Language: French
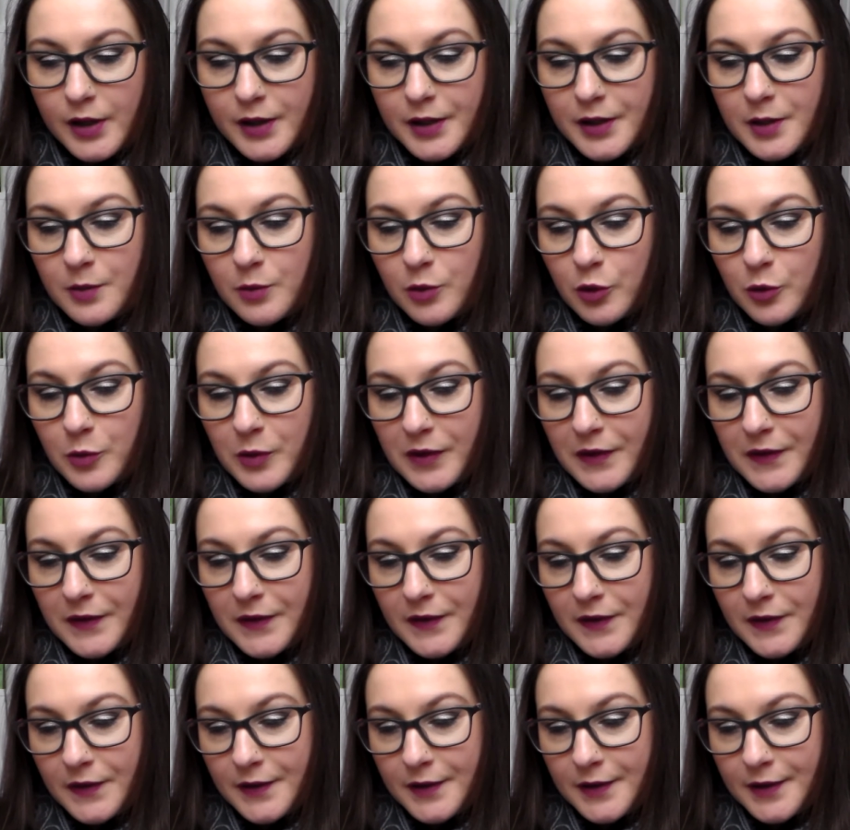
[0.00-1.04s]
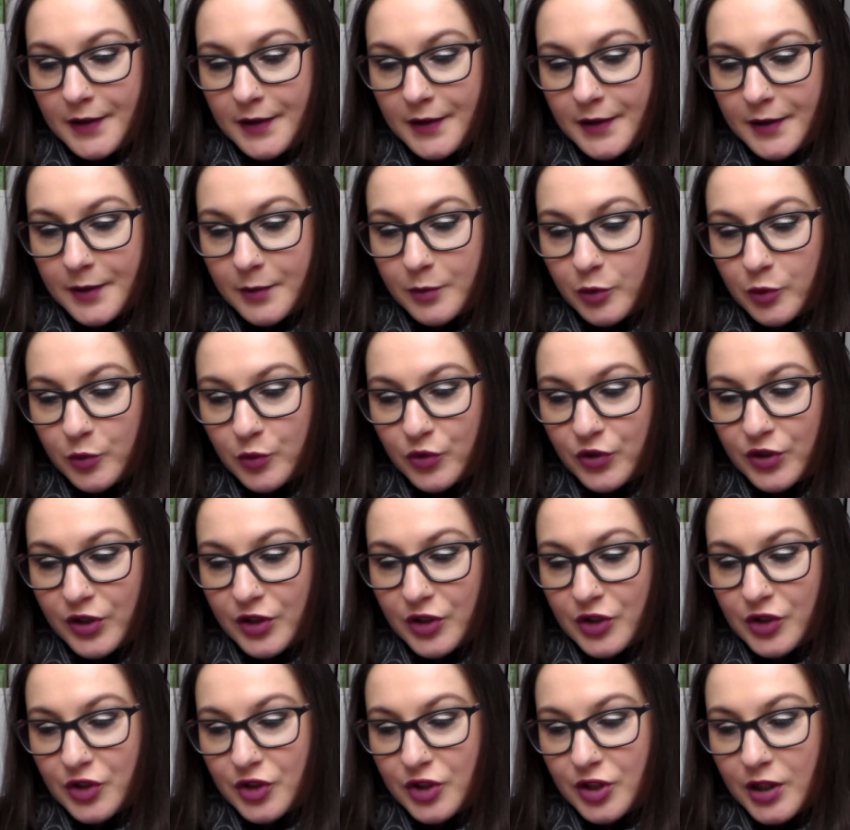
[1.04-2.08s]
qui me remercie nanana pour mon
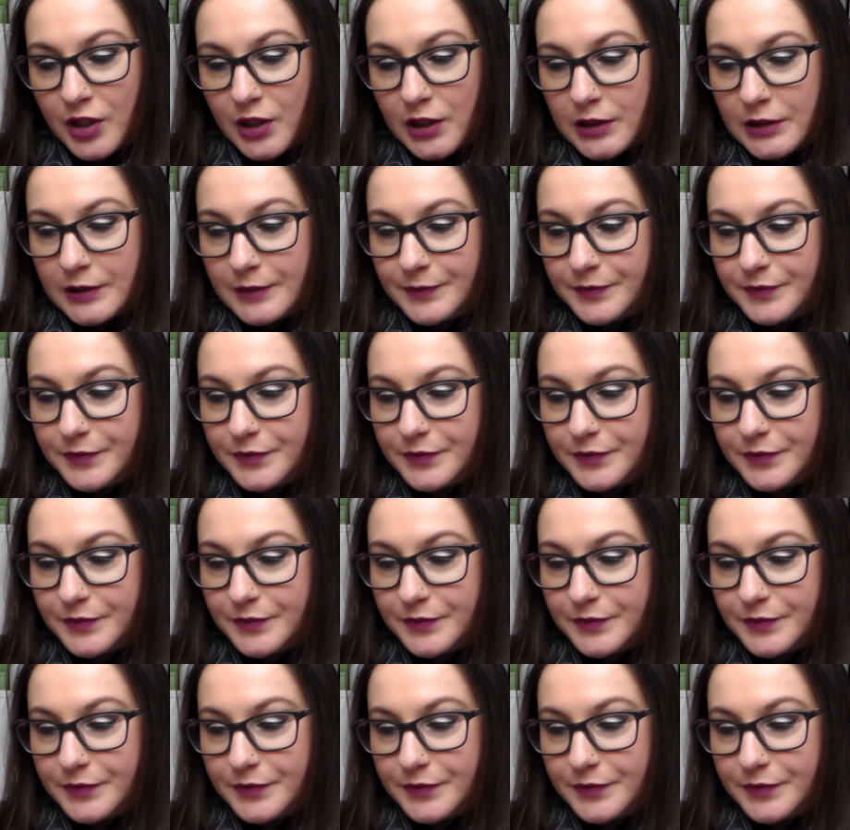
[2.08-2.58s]
achat